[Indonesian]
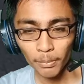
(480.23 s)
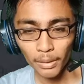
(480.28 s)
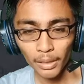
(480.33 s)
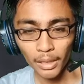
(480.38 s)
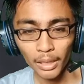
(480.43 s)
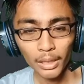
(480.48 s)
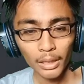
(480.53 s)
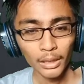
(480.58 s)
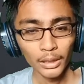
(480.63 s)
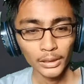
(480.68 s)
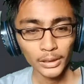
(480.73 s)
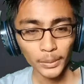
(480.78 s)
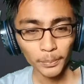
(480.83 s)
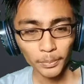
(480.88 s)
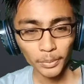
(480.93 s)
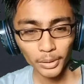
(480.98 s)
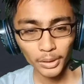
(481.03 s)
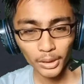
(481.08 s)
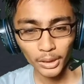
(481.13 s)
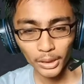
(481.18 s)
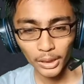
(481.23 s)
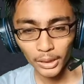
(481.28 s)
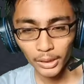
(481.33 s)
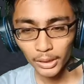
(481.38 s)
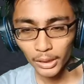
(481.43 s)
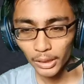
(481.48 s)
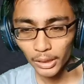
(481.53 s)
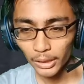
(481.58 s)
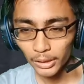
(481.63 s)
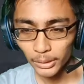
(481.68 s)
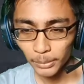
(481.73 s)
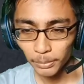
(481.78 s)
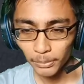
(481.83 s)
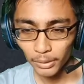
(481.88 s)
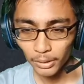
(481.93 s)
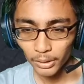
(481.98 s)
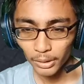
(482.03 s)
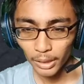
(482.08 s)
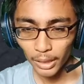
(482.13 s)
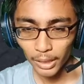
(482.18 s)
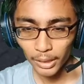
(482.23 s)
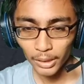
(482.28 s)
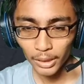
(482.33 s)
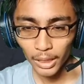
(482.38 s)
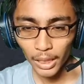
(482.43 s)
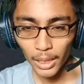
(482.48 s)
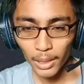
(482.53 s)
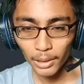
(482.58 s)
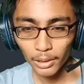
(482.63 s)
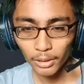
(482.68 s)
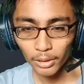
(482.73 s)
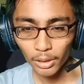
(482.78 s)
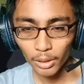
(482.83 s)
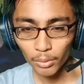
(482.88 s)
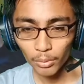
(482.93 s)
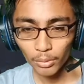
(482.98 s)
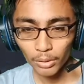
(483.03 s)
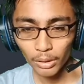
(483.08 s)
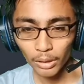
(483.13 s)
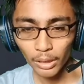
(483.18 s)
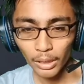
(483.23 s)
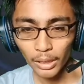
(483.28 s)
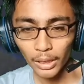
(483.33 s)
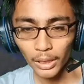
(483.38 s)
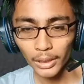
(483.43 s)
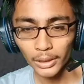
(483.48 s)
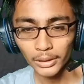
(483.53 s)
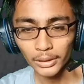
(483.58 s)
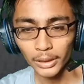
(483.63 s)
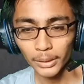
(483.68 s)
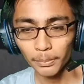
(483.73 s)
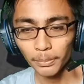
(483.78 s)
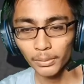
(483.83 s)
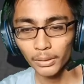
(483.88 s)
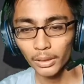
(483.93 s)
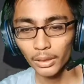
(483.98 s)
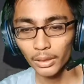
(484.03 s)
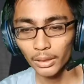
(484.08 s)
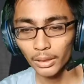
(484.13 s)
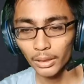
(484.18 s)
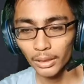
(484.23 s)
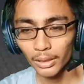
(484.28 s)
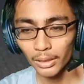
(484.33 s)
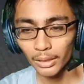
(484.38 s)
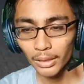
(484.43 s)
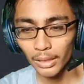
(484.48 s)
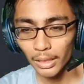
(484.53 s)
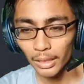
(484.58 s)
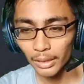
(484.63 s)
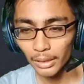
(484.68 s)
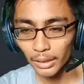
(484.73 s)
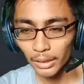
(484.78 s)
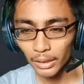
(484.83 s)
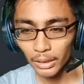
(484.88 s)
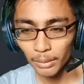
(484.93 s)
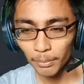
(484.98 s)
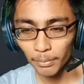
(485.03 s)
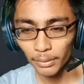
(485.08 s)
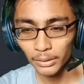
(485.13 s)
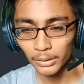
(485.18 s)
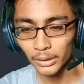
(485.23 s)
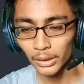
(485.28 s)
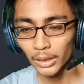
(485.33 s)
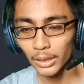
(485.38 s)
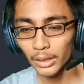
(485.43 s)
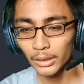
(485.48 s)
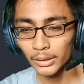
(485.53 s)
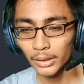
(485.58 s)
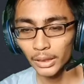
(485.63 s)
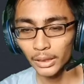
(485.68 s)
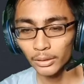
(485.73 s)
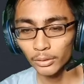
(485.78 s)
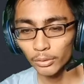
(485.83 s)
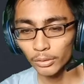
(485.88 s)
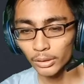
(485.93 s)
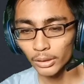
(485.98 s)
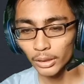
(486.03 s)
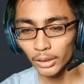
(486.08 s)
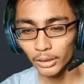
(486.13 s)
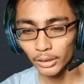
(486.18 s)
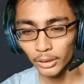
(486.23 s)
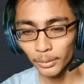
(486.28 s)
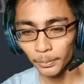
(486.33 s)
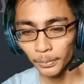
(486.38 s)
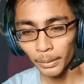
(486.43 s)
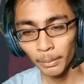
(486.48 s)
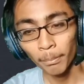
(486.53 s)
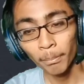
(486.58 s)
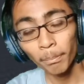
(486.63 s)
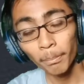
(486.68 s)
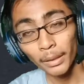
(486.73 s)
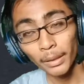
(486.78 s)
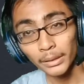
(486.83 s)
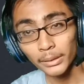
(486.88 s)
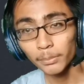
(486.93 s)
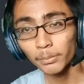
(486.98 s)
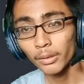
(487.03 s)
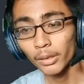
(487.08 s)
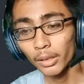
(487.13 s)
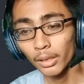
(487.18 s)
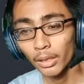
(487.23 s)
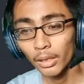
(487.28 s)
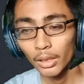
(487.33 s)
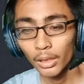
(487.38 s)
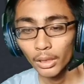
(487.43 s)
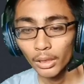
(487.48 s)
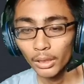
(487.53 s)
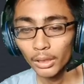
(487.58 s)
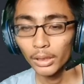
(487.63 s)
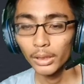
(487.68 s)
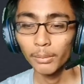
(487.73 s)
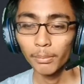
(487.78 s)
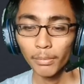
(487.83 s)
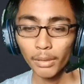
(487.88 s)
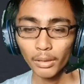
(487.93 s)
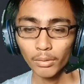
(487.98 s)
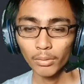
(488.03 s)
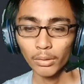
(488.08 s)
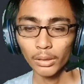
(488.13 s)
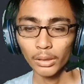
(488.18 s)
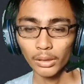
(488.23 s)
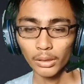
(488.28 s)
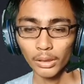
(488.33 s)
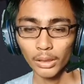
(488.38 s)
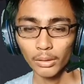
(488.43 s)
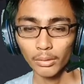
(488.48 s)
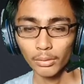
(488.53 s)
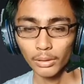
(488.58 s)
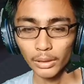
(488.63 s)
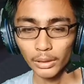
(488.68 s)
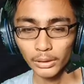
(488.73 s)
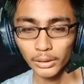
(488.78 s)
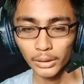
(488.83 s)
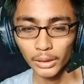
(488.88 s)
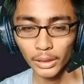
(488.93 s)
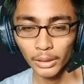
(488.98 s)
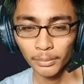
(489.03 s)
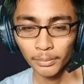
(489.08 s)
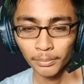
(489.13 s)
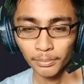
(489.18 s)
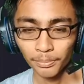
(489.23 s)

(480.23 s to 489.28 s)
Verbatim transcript: apakah chapter 3 ini adalah chapter terakhir ataukah chapter 3 ini masih ada selanjutnya chapter 4, chapter 5 gue nggak tahu guys ya.